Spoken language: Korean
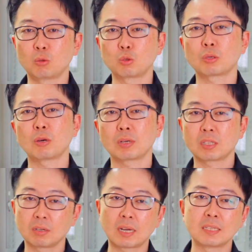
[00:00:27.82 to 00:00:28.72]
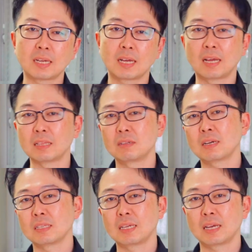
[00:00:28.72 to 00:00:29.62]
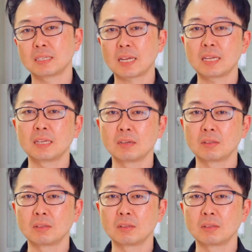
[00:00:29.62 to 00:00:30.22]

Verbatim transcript: 고춧가루가 들어갔냐 안 들어갔냐의 차이인